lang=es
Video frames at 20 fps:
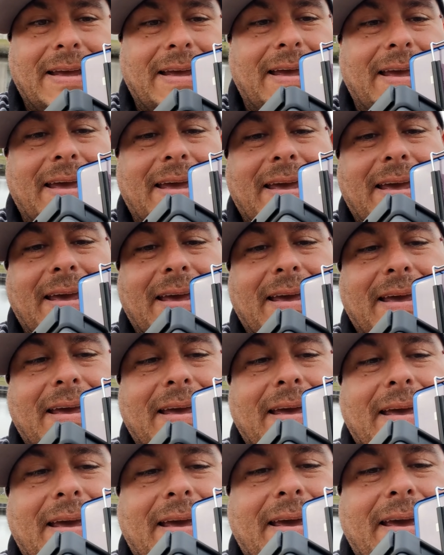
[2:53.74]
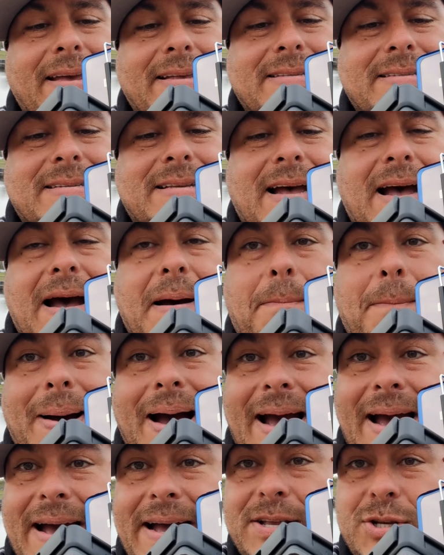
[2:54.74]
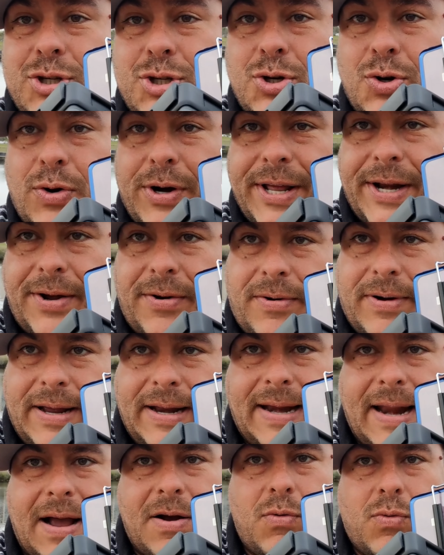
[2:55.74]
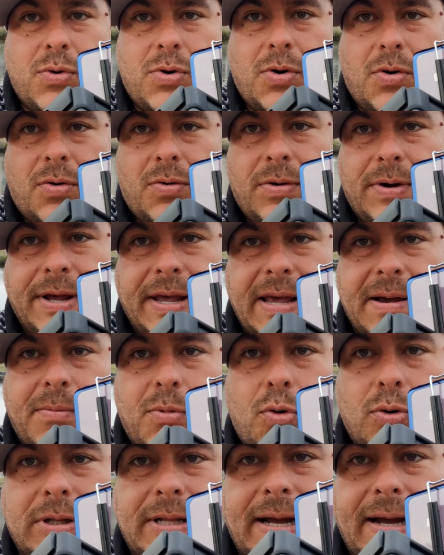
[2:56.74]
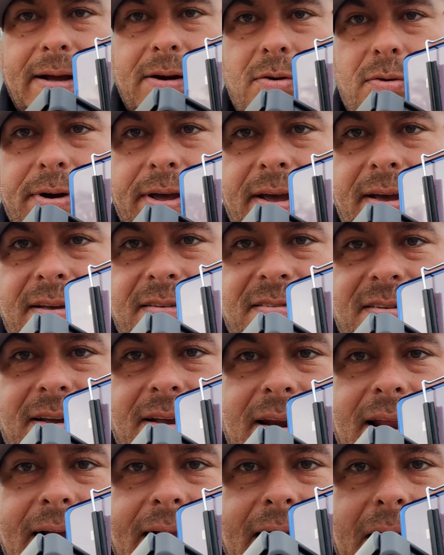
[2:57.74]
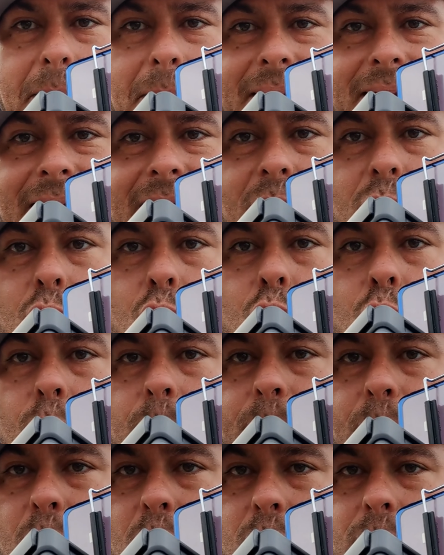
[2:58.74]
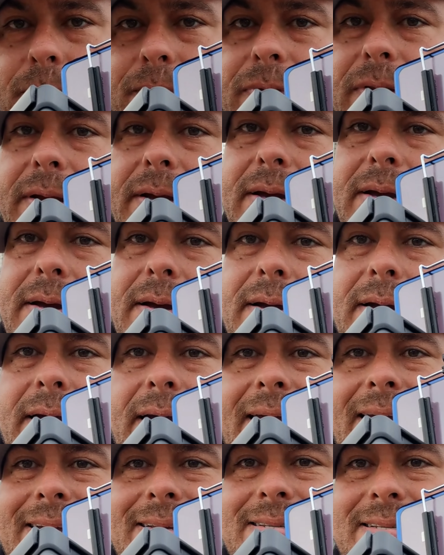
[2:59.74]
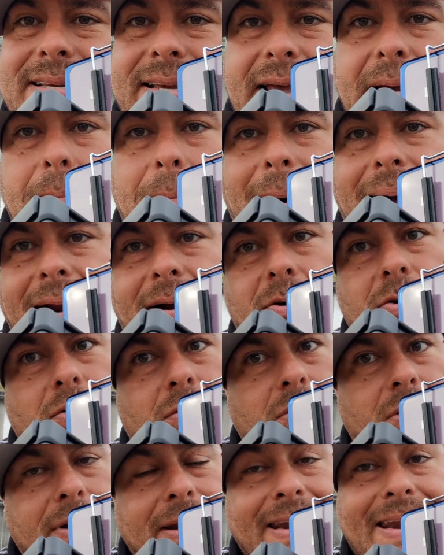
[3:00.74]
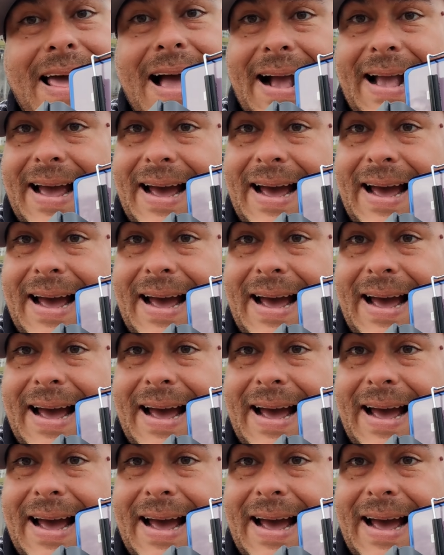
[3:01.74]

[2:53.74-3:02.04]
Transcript: Eh, esa más ancho, creo, el ángulo que bota lo que es eh, la cámara GoPro. sin embargo, la